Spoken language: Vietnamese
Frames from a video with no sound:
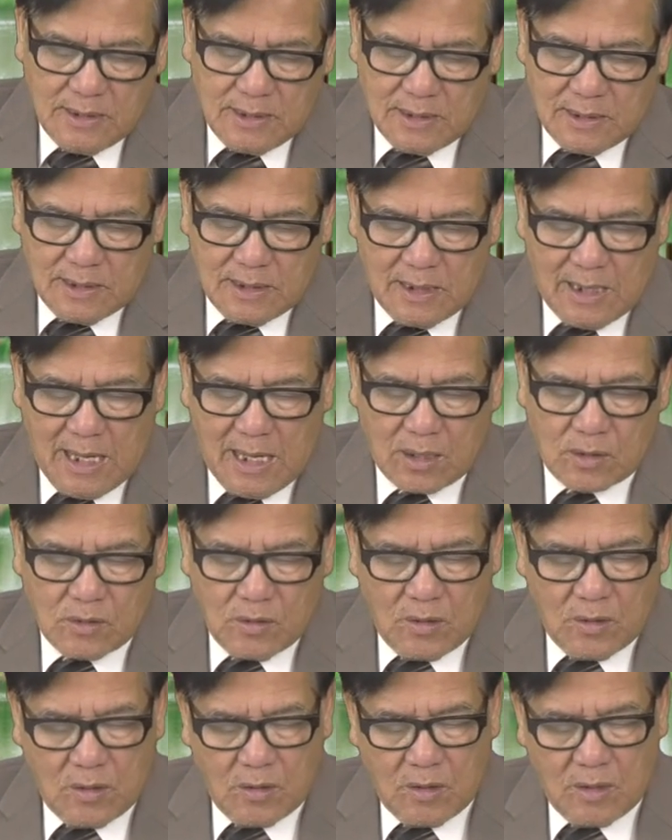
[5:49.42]
là
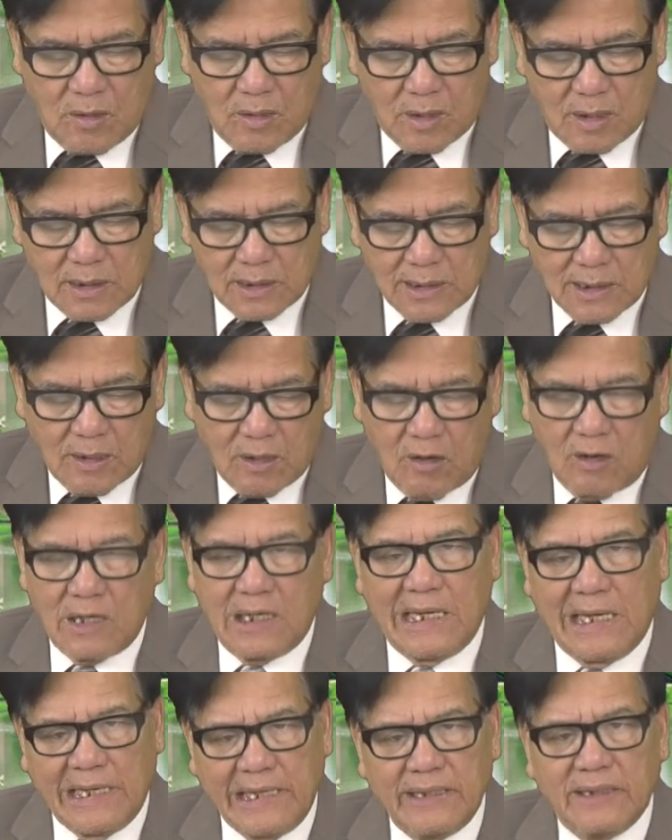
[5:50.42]
cô Họ
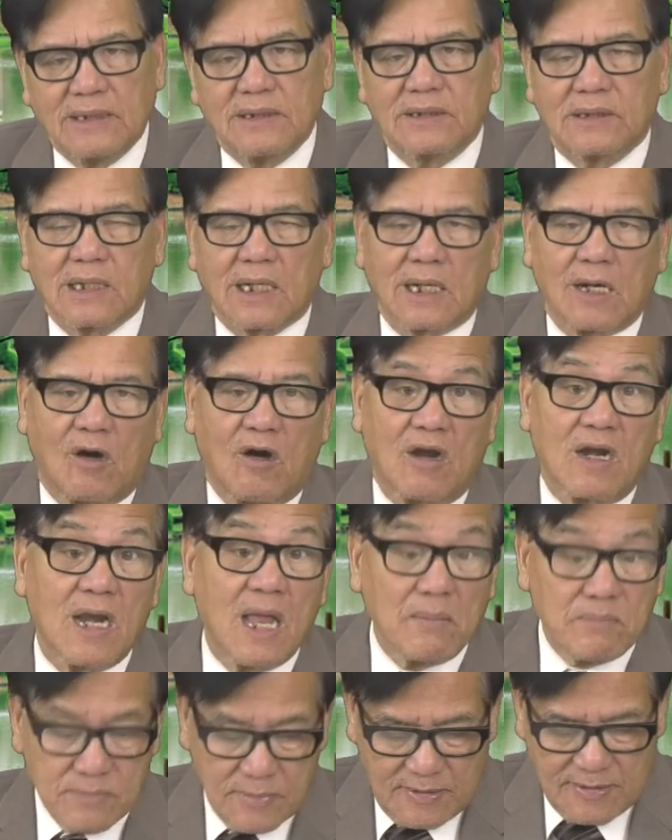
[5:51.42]
Linh, tức là Họ
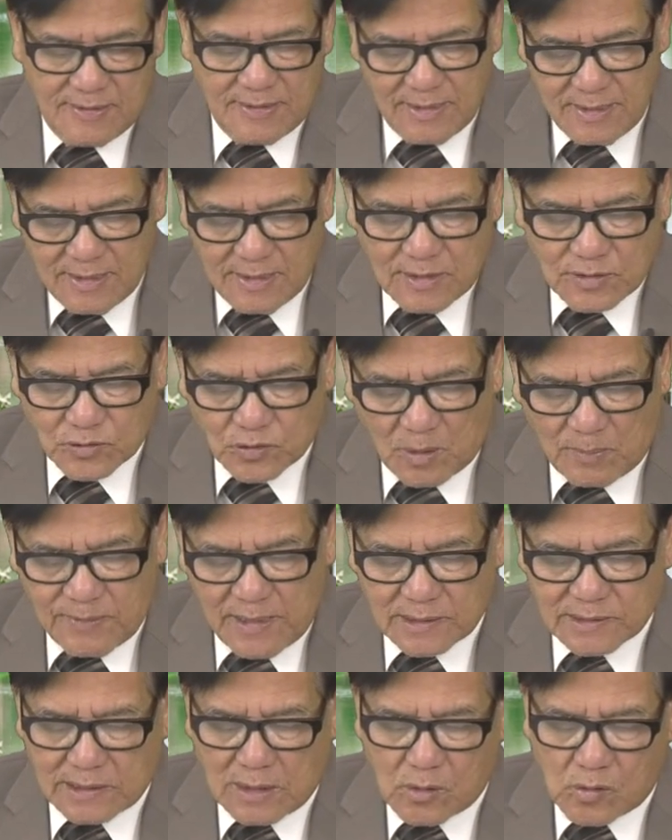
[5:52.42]
Lâm, cho
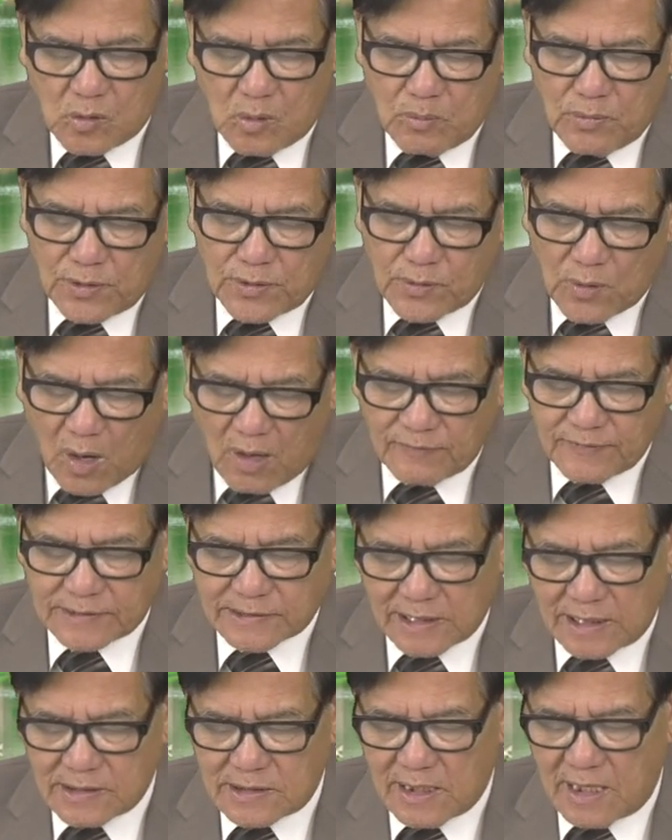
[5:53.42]
biết rằng cô muốn nói với
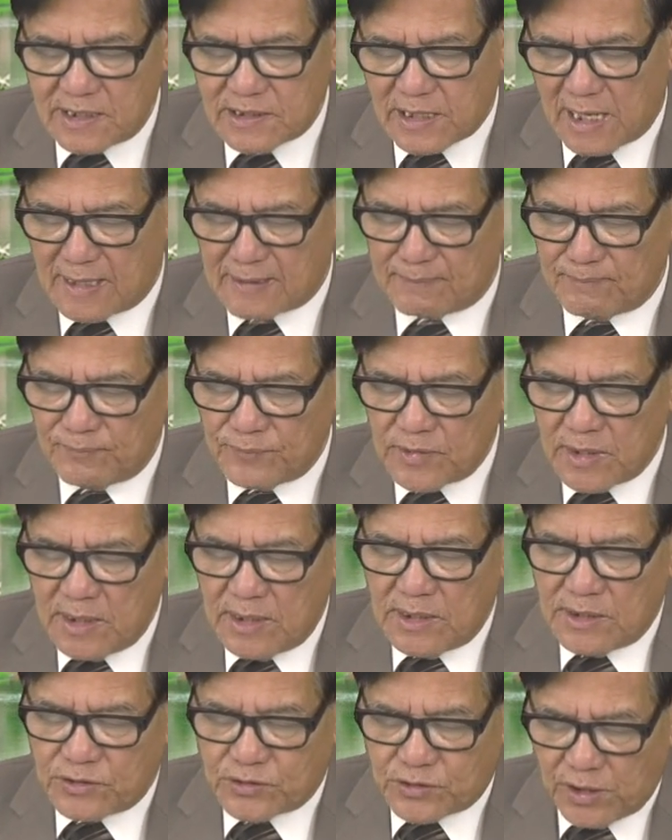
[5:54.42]
thế giới rằng
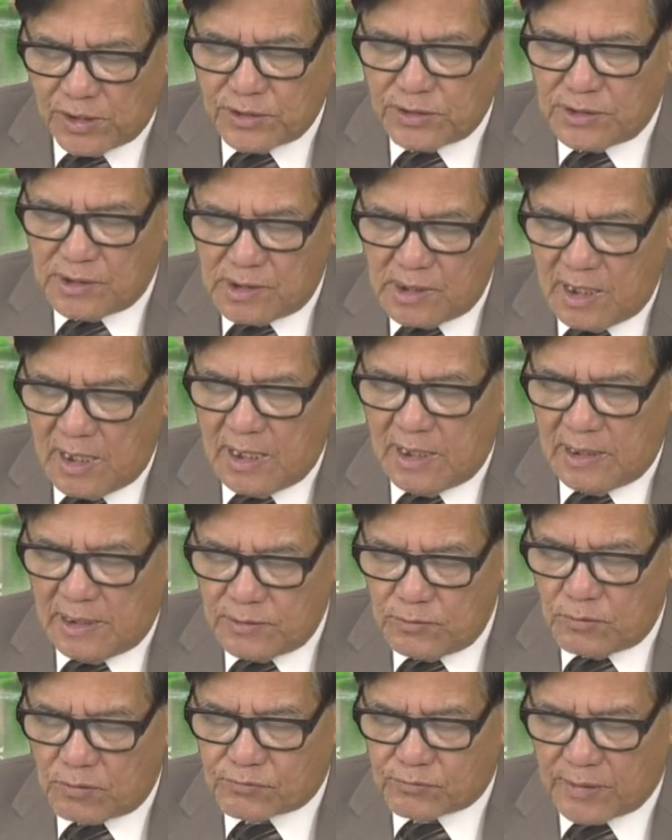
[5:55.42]
chính những người
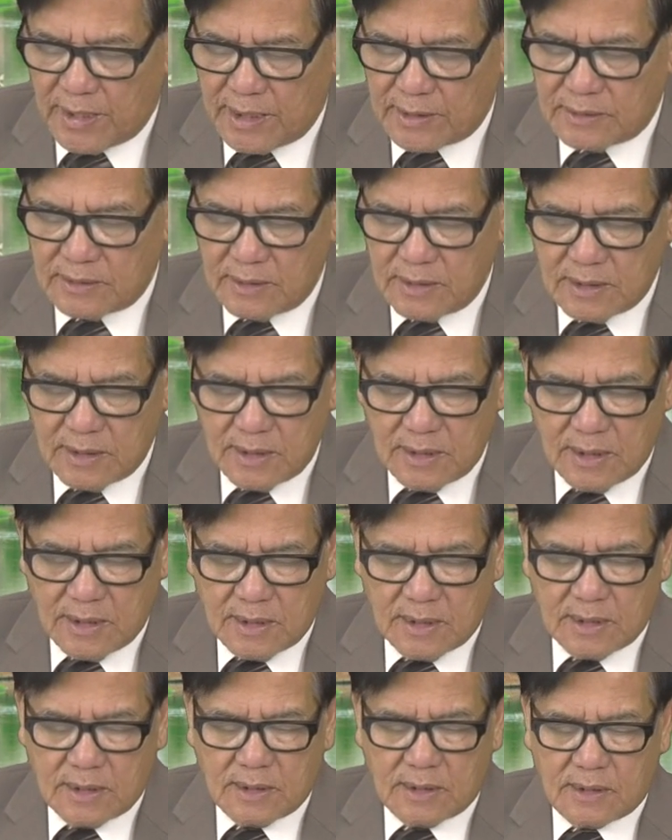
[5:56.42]
lính Ukraine
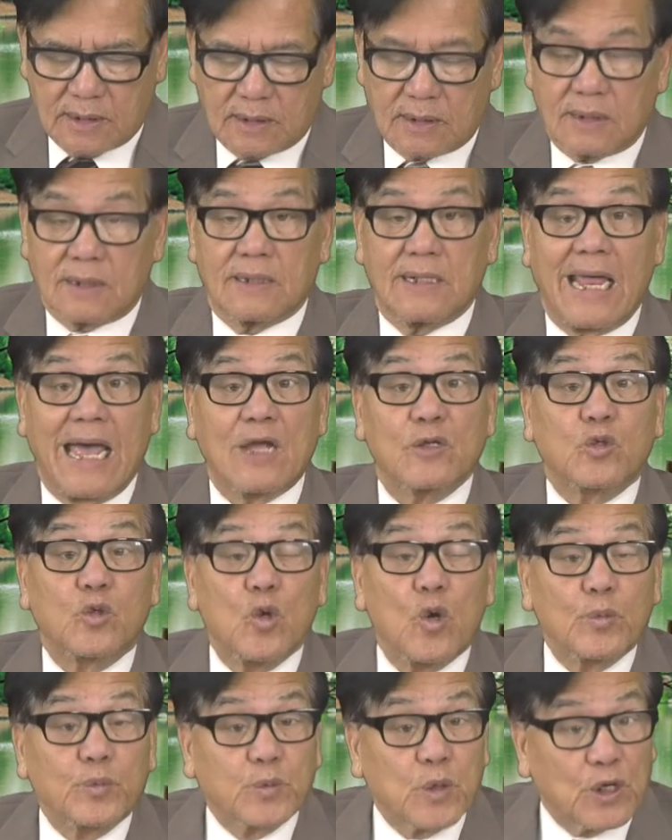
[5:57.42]
đã
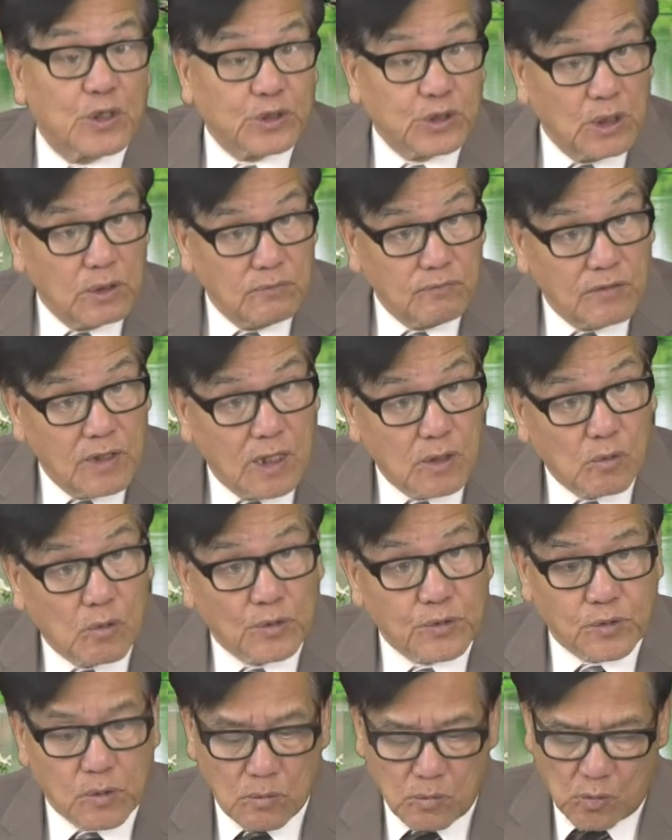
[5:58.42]
giúp cho sinh viên của
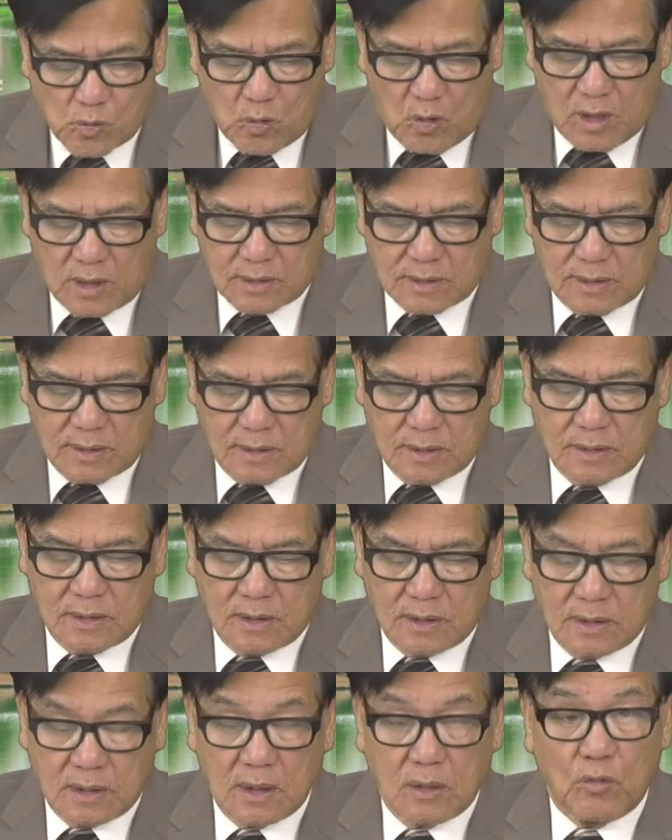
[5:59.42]
Trung Quốc,
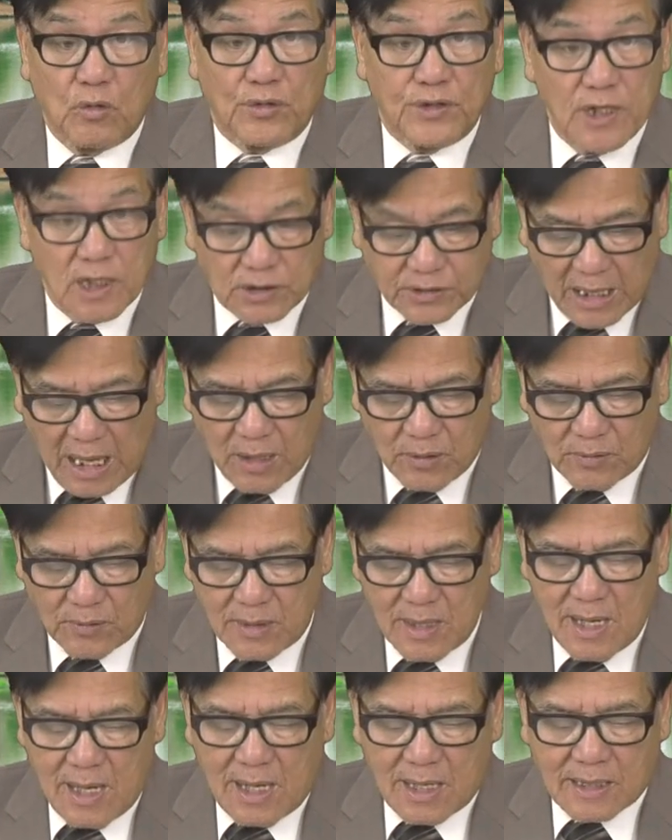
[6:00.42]
của nước Tàu
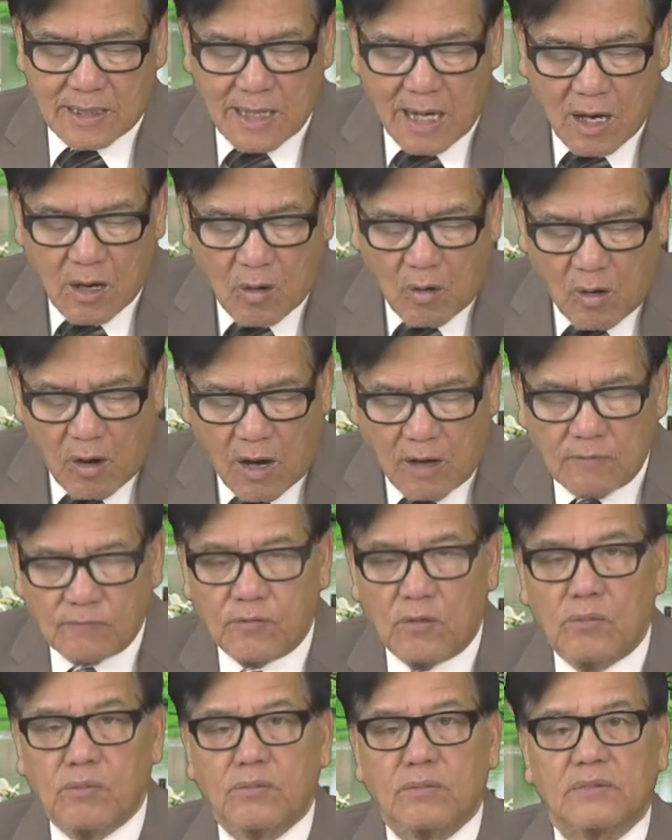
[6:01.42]
ra khỏi
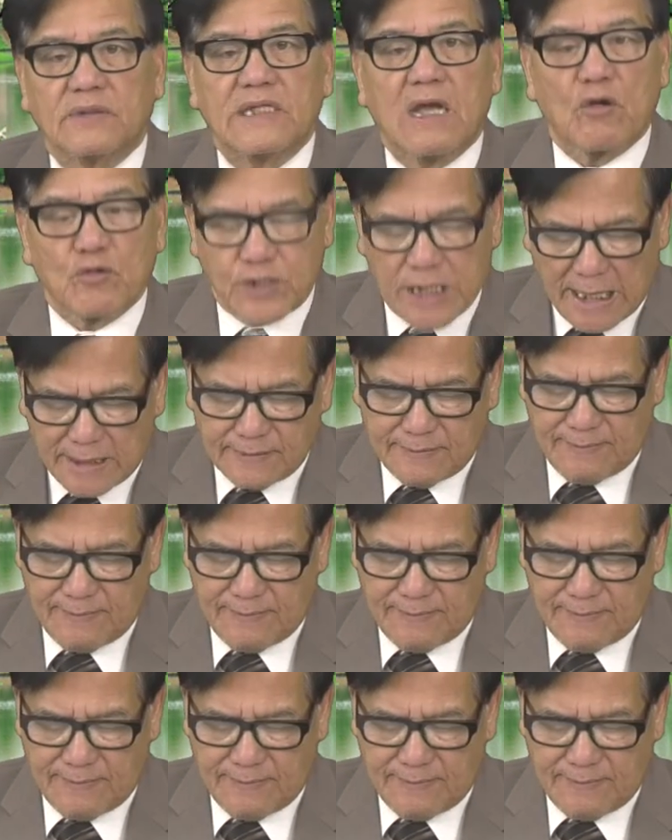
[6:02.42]
vùng giao tranh